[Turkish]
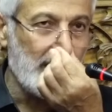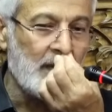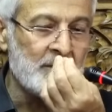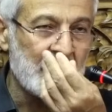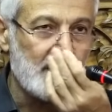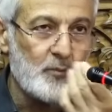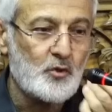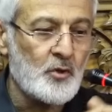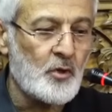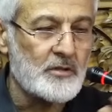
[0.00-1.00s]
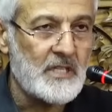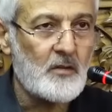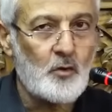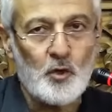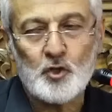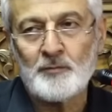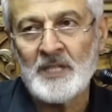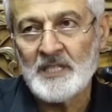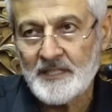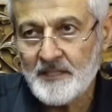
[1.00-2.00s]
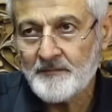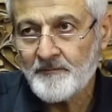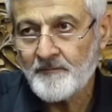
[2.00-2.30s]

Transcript: anlamdaki bütün ortak koşmaları